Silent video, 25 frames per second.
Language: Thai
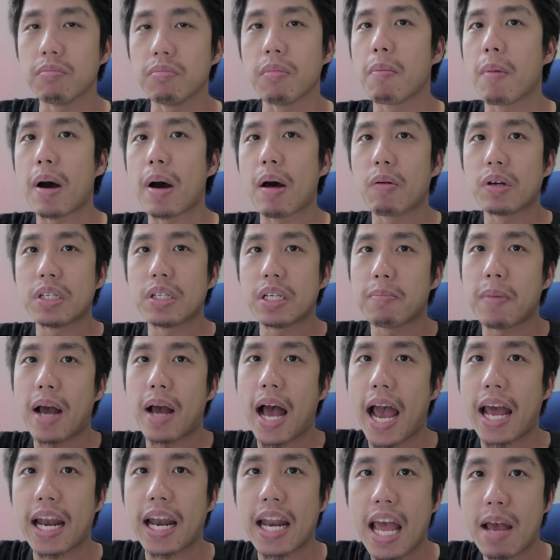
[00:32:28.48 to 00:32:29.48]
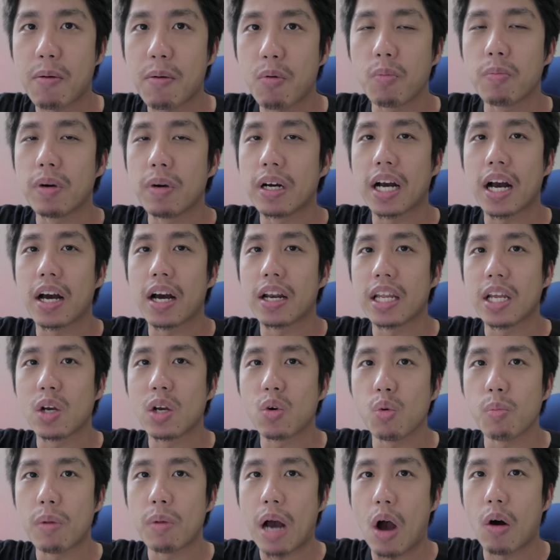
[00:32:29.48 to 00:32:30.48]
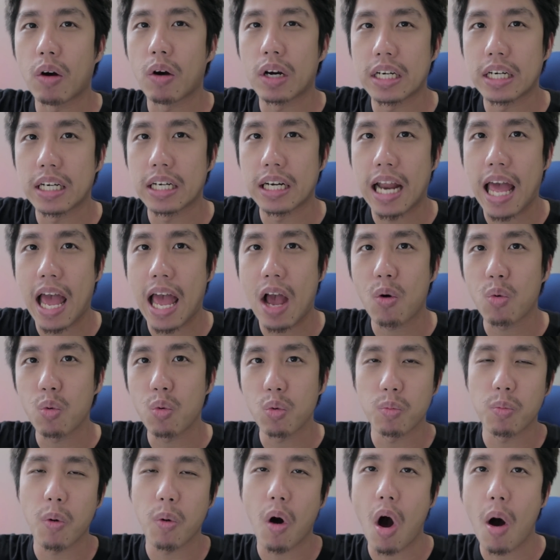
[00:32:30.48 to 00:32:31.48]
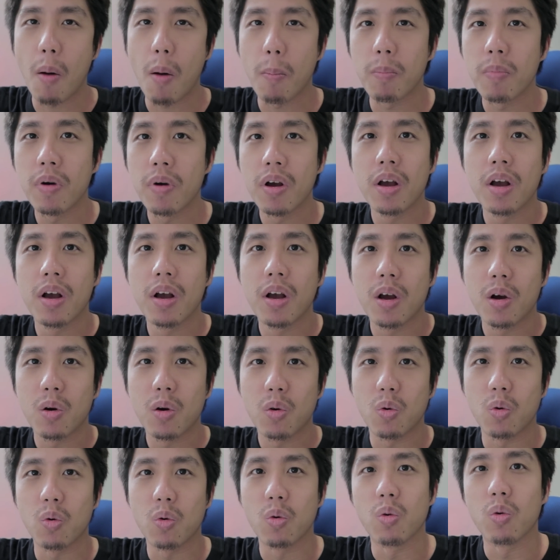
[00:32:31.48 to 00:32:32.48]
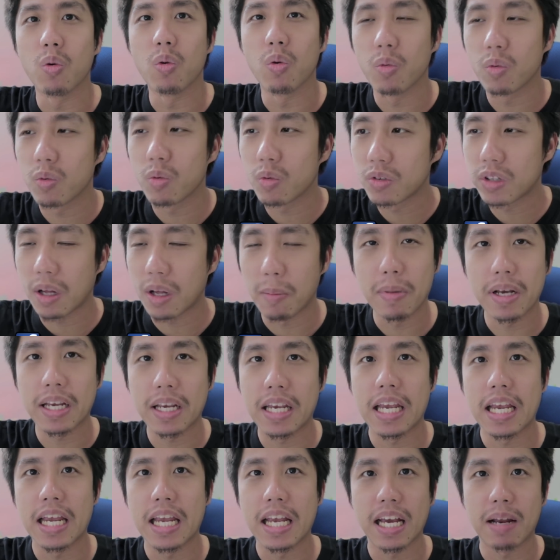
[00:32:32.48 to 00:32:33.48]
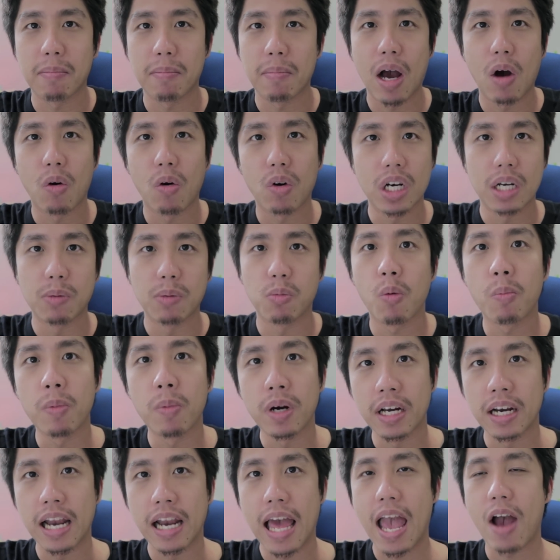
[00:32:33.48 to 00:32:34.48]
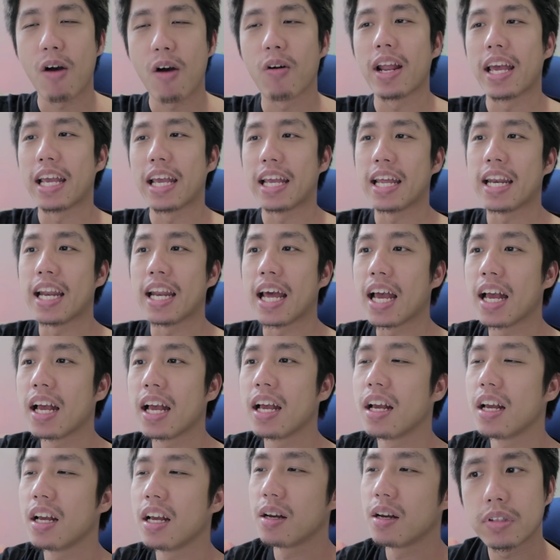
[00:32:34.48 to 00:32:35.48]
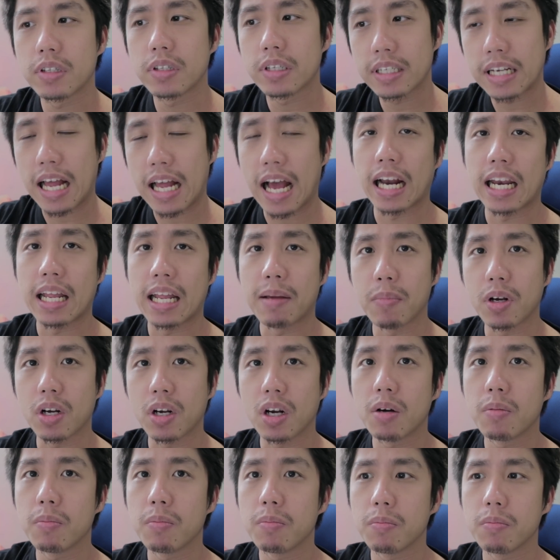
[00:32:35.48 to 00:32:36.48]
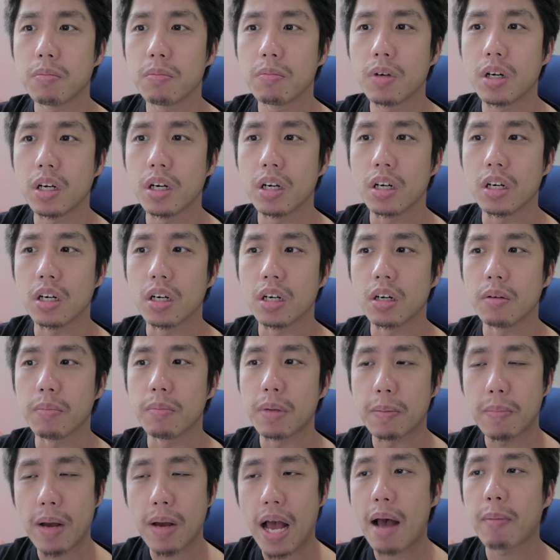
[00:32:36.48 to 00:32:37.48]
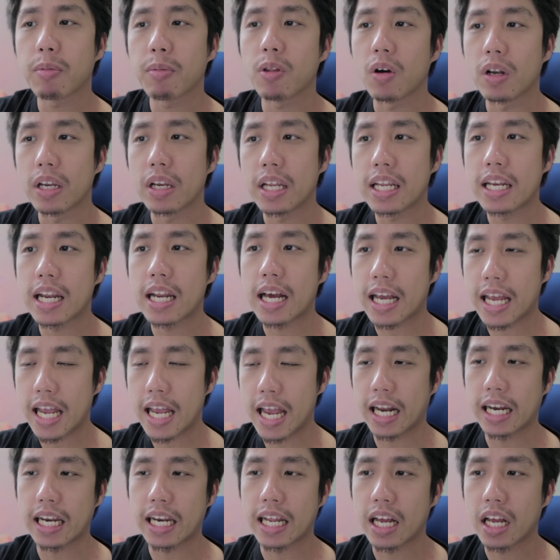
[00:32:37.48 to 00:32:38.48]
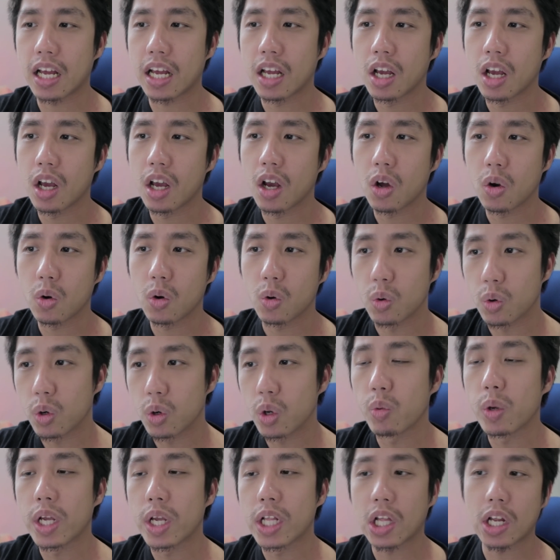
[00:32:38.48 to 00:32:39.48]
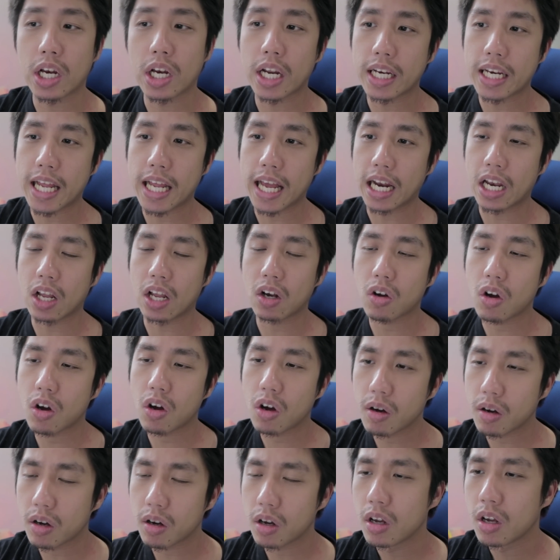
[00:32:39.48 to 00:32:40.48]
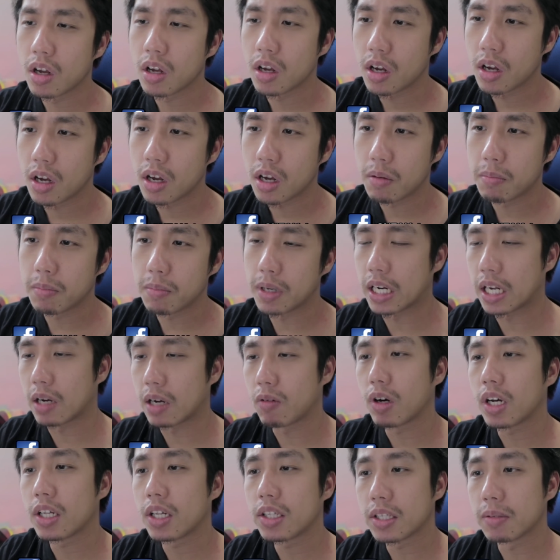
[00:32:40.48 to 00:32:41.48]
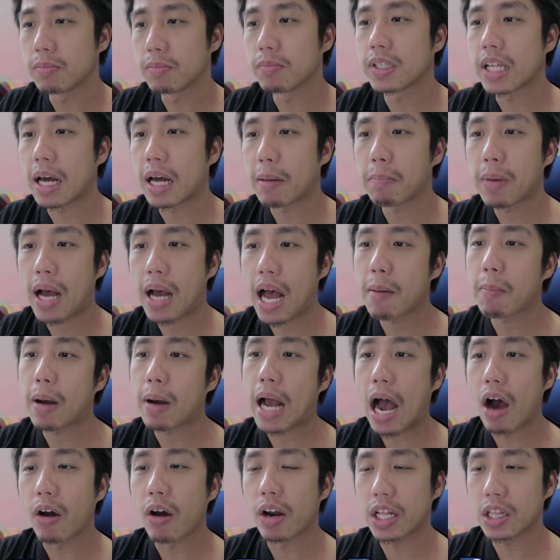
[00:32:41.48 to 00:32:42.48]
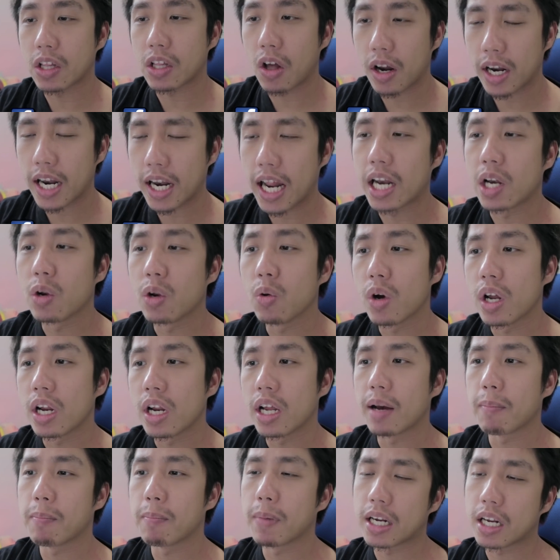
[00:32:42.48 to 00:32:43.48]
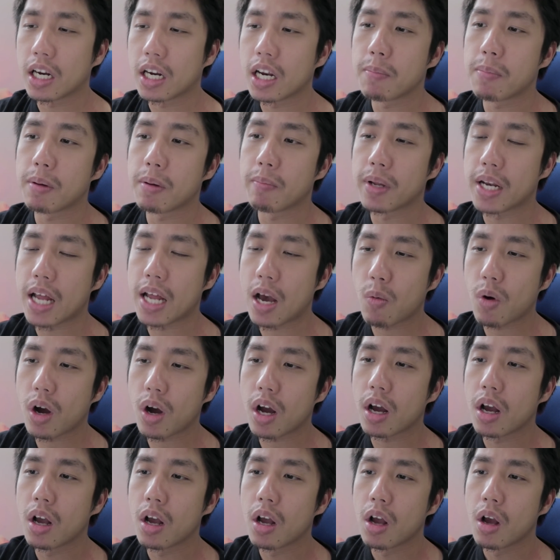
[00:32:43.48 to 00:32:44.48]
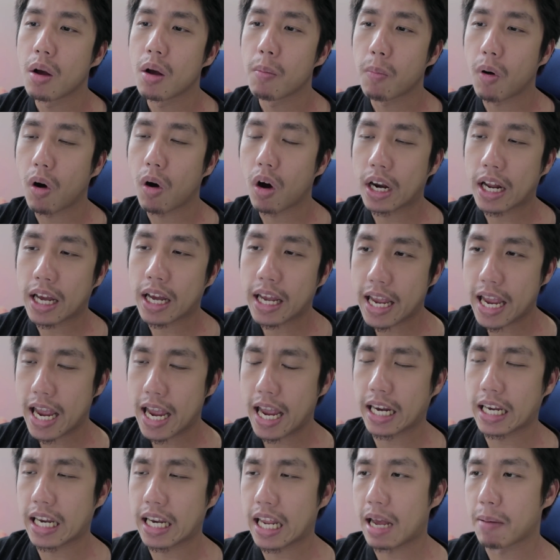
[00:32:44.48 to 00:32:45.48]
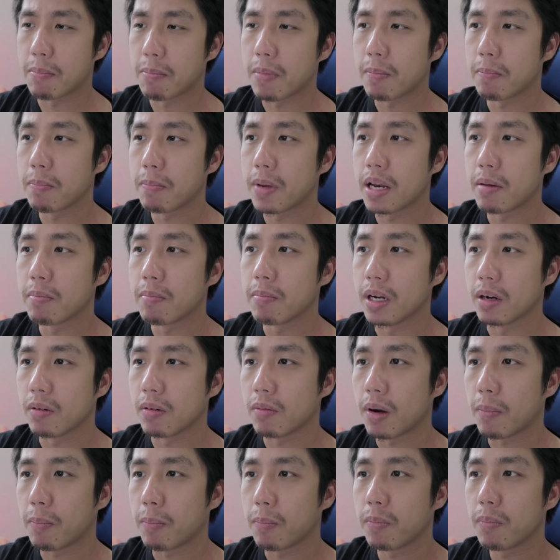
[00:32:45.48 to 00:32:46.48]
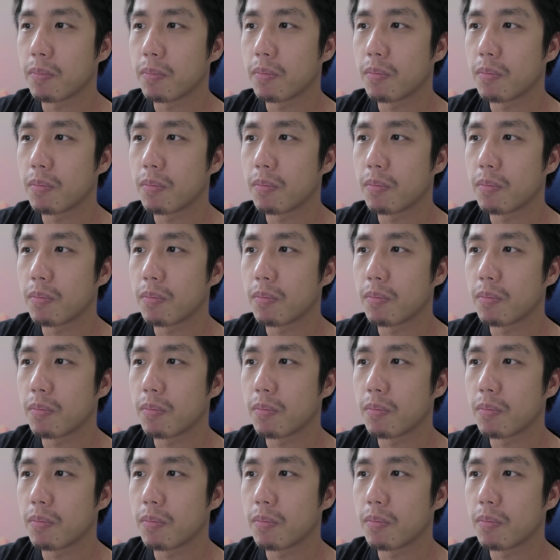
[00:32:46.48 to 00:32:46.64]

ประมาณว่าชิบหายแน่พวกมึงคราวนี้กูมาเอาคืนแล้วกูพร้อมกูสามัคคีกันมาเอาคืนพวกมึงแล้วอะไรเงี้ยนะซึ่งหนังเนี่ยมันก็มีภาพตอนนี้นางเอกเนี่ยดูทีวีตอนเด็กๆแล้วก็เหมือนกับว่าซึมซับภาพข่าวในตอนนั้นด้วยนะครับมันก็เลยเป็นไปได้ว่าพอนางเอกเนี่ยมันเป็นเหมือนแบบ